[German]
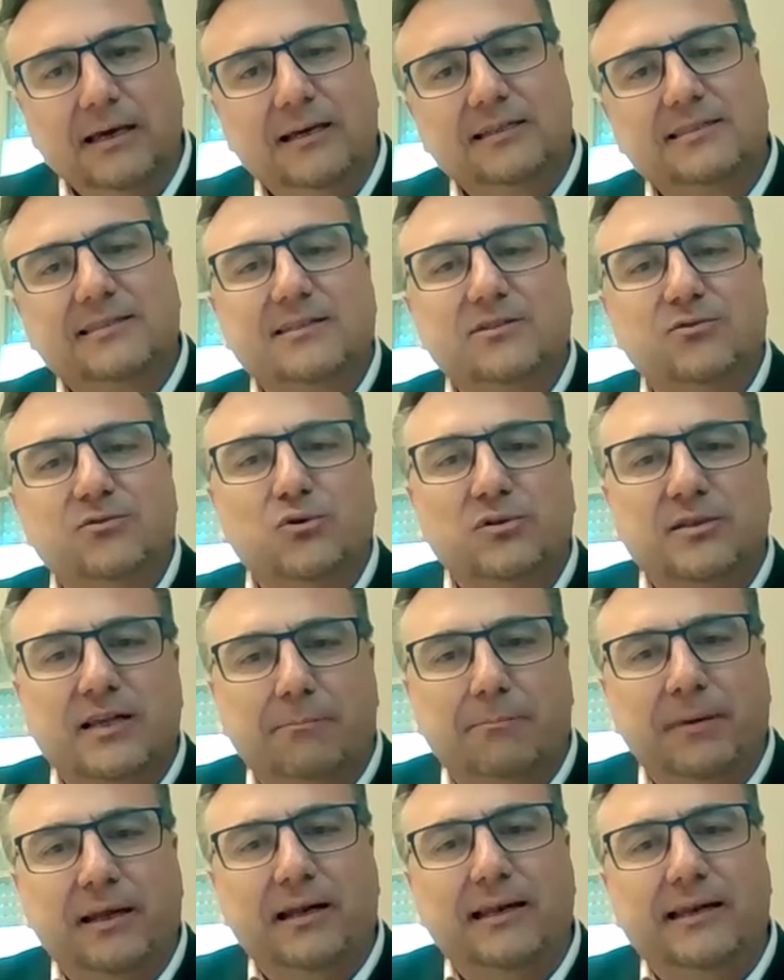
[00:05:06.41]
ist das
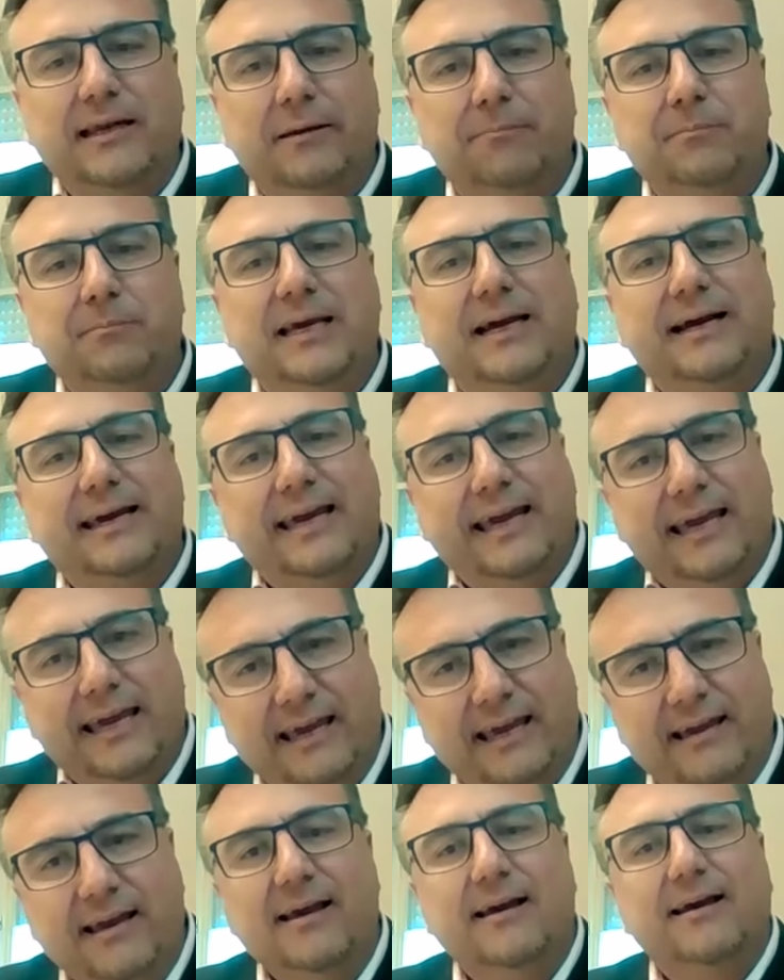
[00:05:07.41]
Zusammenleben ja
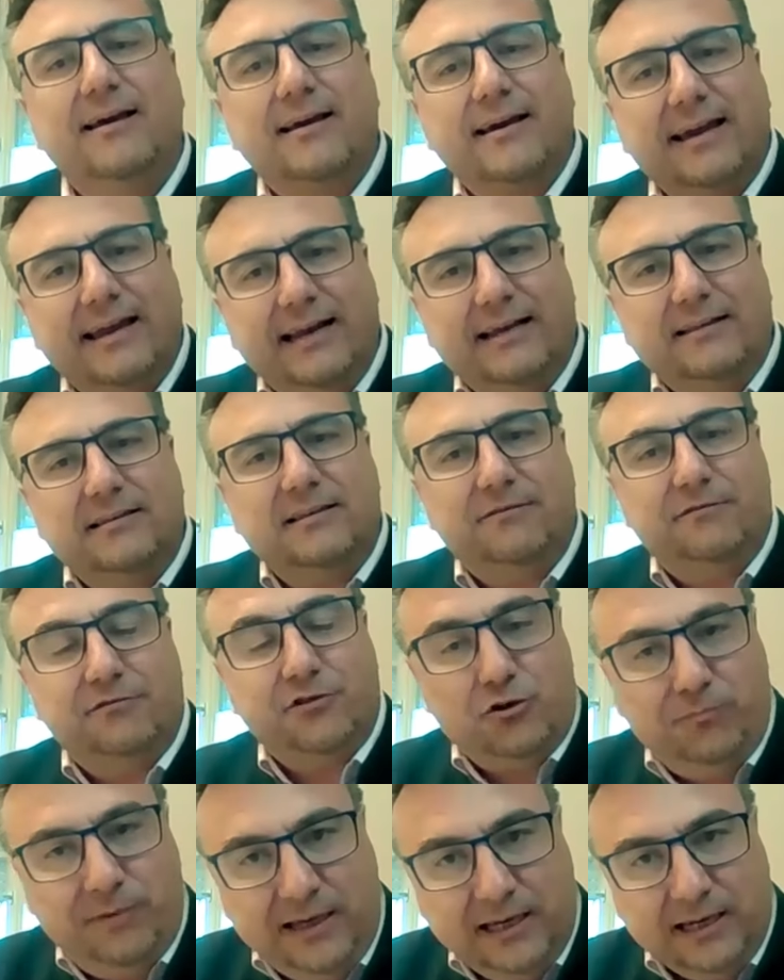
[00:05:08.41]
eh relativ
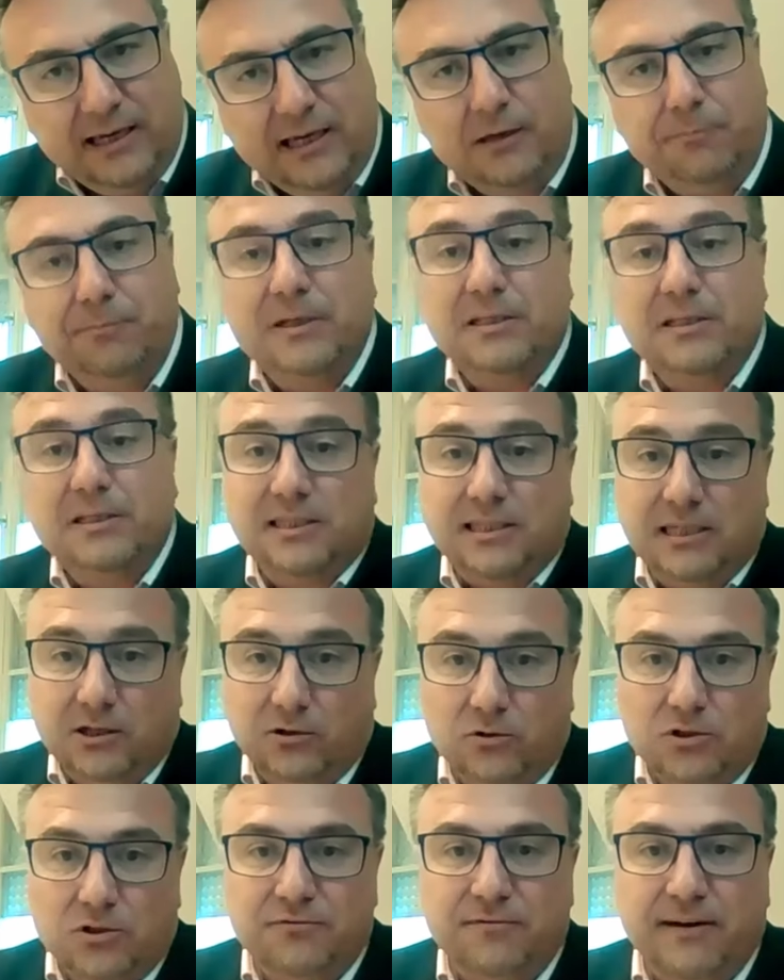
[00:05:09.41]
schwierig,
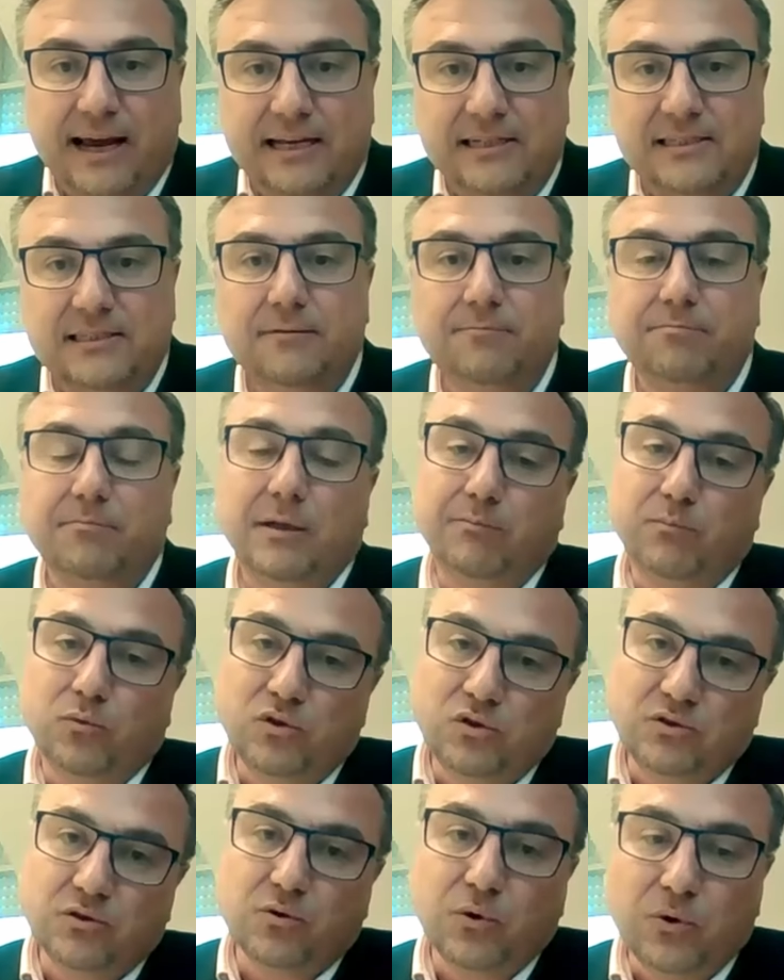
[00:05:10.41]
beziehungsweise man
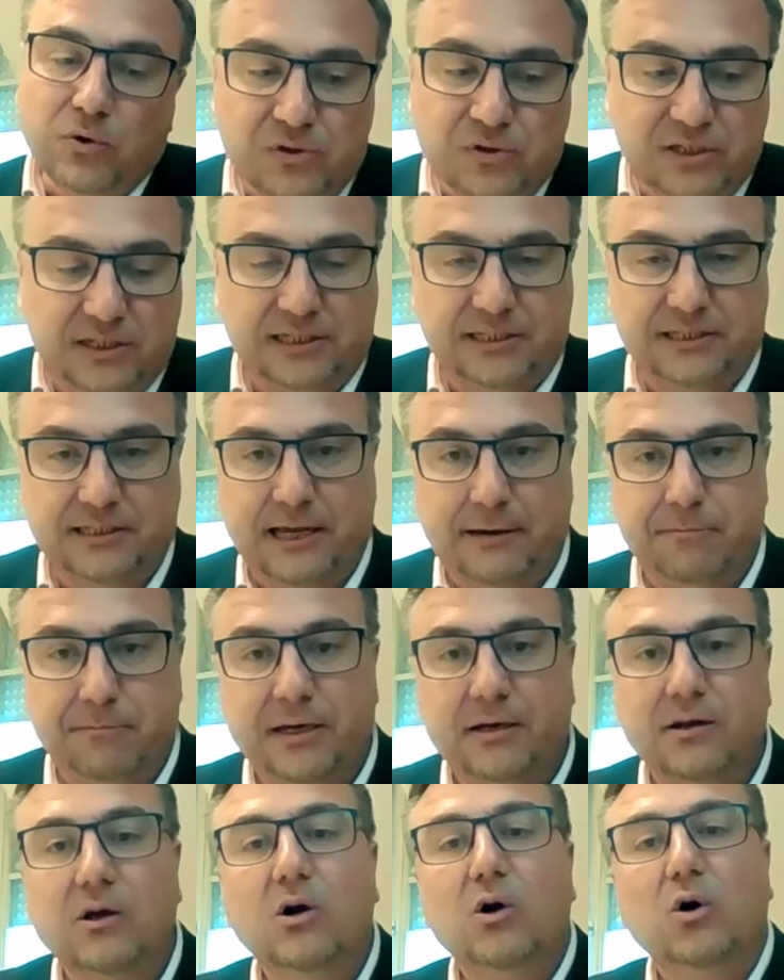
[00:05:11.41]
muss Rücksicht
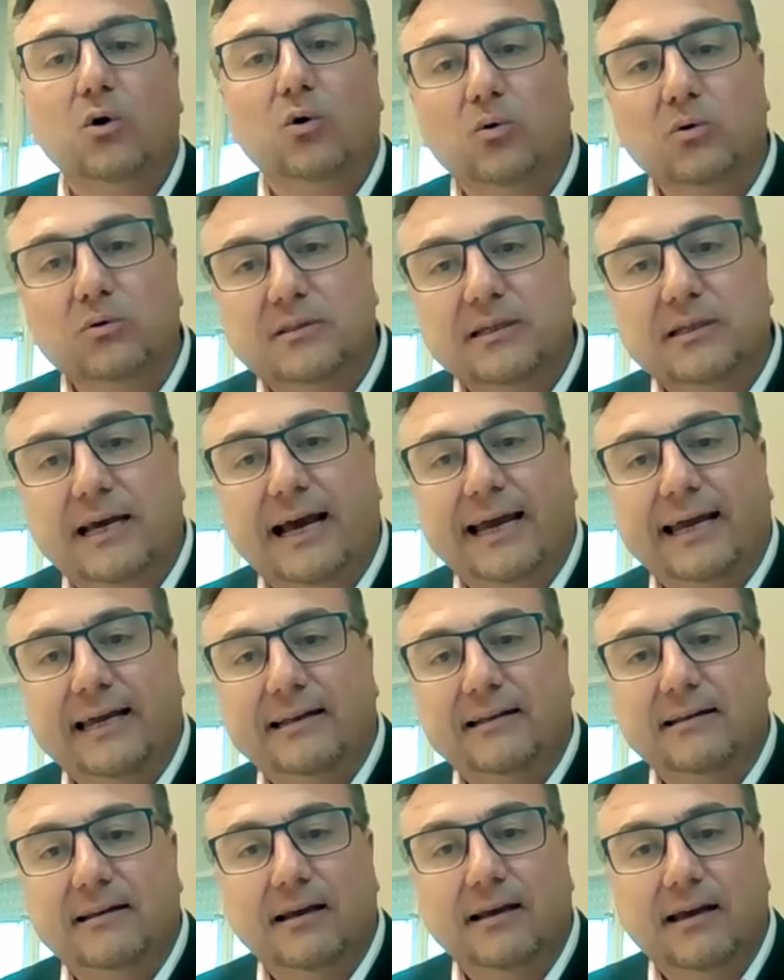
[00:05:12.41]
nehmen und
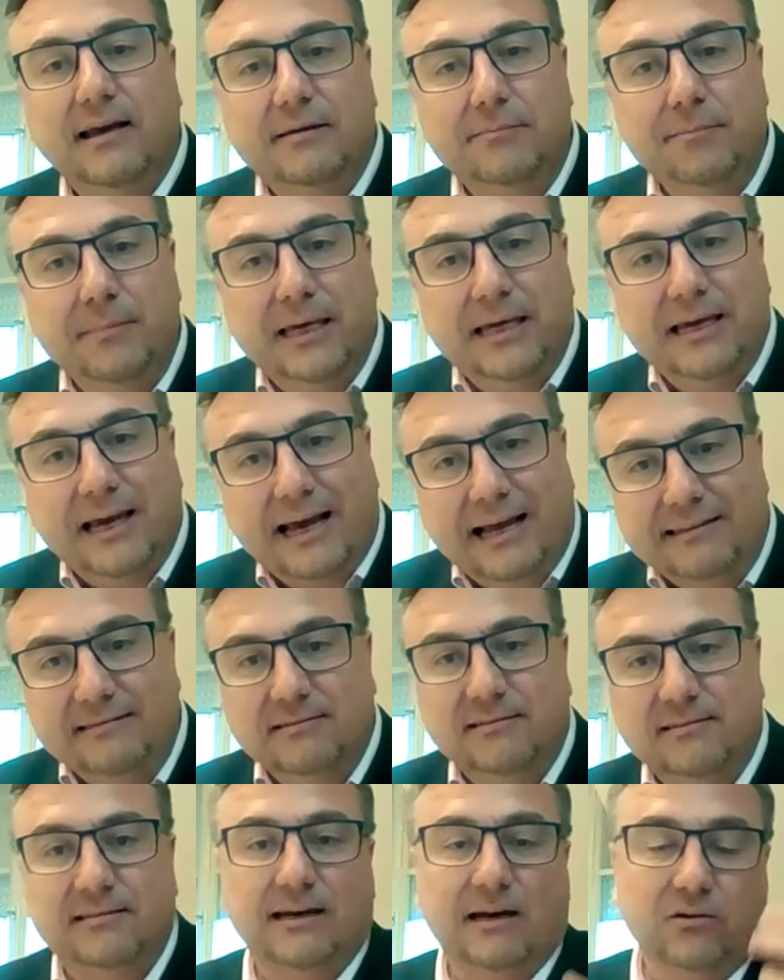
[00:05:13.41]
ein äh,
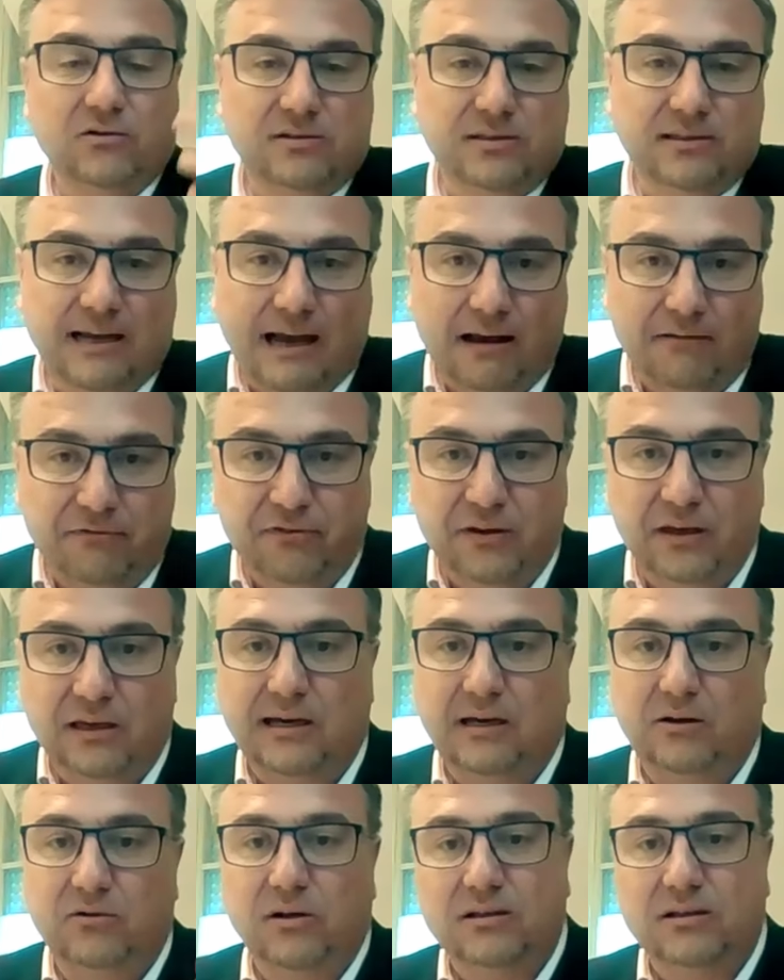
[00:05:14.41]
Immigrant aus
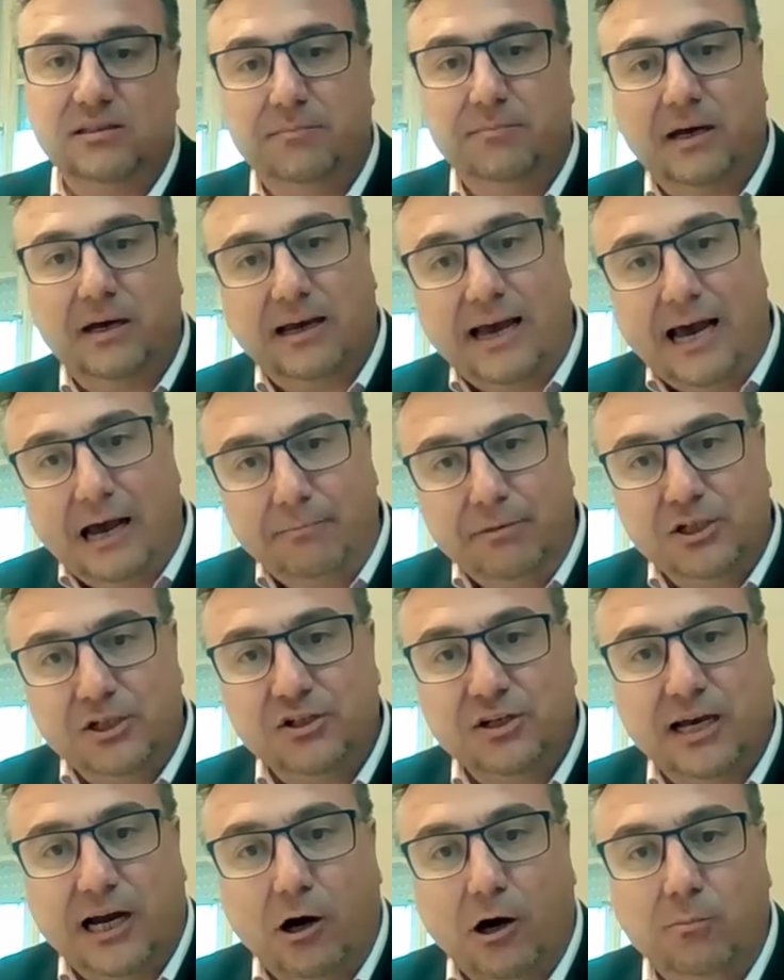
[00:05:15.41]
Afrika oder aus dem
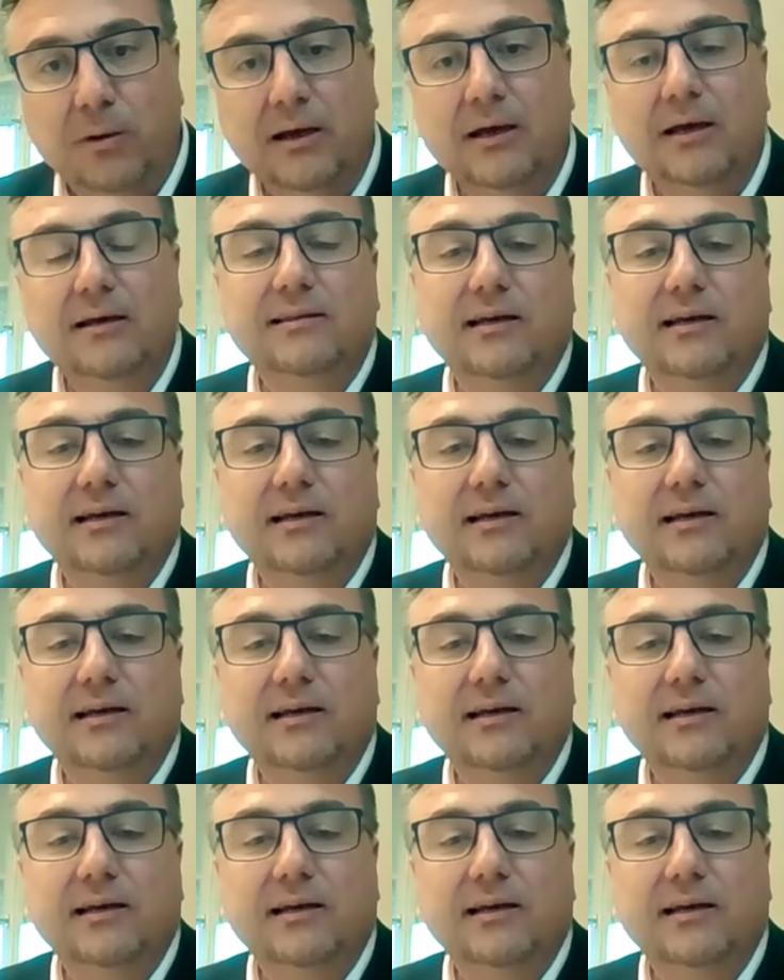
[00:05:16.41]
arabischen Raum,